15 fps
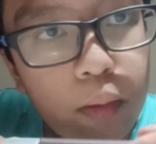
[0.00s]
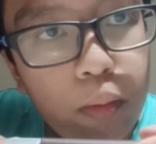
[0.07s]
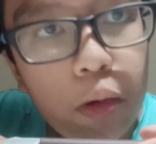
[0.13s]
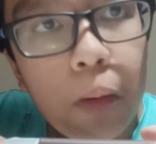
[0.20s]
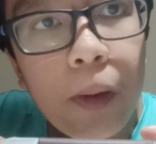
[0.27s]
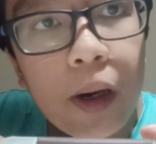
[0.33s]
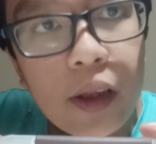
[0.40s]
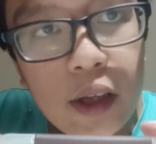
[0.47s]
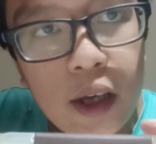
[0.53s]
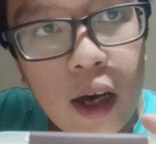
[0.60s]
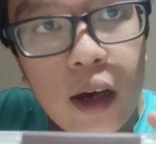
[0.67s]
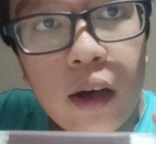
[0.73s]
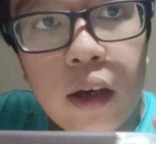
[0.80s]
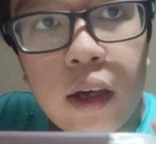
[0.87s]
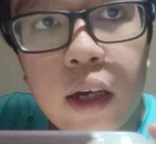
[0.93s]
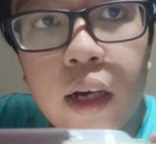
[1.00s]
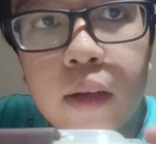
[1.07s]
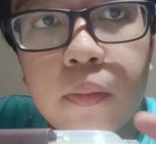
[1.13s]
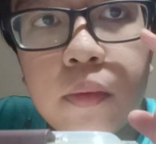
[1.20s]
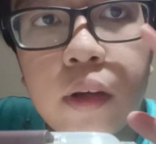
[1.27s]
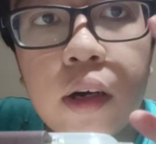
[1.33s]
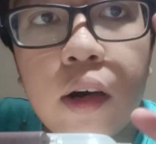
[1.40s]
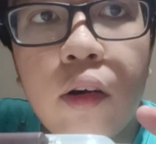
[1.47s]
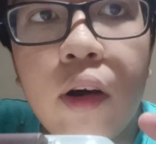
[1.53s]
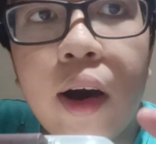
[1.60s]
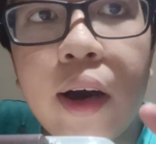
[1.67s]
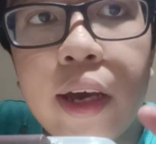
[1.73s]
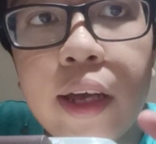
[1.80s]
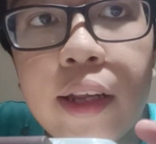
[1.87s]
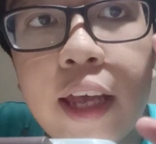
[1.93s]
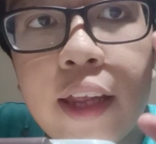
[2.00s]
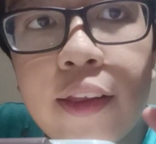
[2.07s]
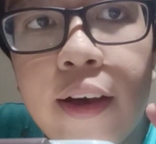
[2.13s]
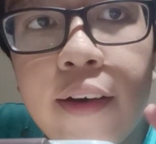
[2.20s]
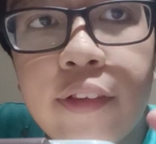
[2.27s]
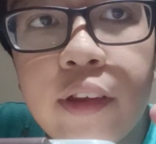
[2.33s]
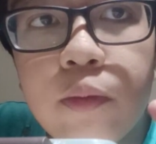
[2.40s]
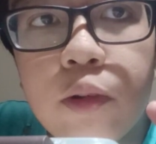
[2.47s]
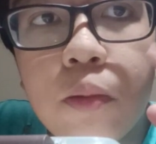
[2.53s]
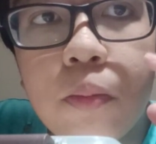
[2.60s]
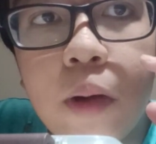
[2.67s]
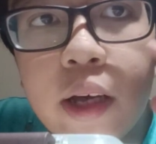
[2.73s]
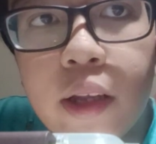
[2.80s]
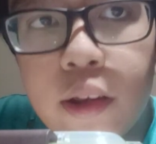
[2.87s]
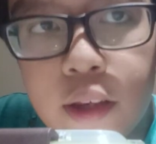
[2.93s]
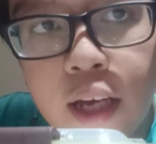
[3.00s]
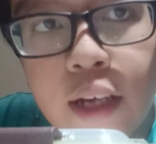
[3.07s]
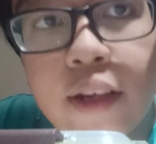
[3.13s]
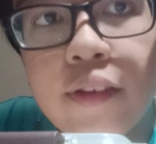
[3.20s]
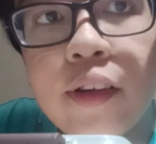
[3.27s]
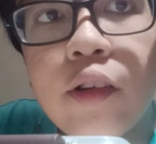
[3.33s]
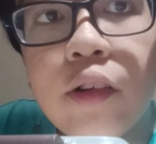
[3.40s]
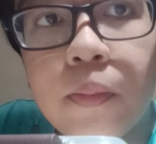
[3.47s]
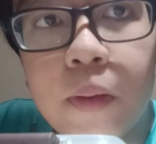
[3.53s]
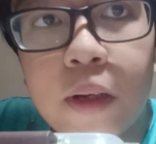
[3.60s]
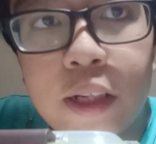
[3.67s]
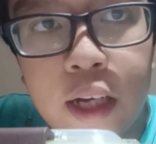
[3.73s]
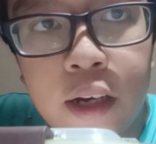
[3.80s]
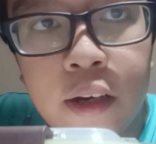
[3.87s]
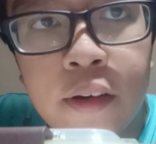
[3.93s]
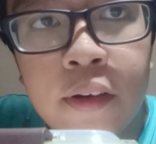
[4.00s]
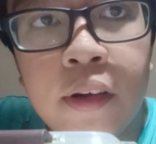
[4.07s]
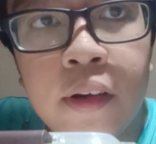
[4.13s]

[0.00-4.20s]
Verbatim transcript: Bluebird ya. Ingat, kalau kalian taksi Bluebird, nah di situ tepatnya.